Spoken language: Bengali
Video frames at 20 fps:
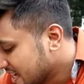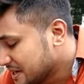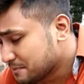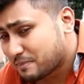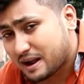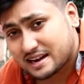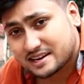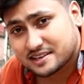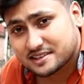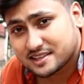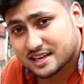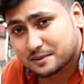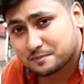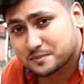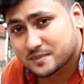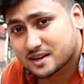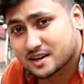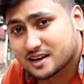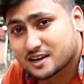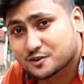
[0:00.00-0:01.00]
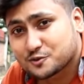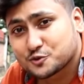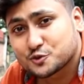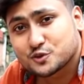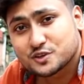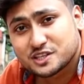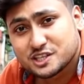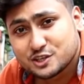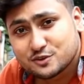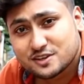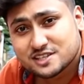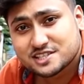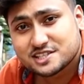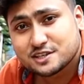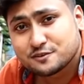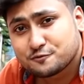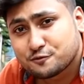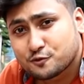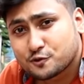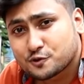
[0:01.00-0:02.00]
এই বাইকটিতে আপনারা কোনো
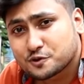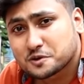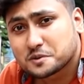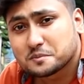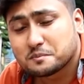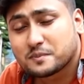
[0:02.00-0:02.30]
ইউএসডি ফোর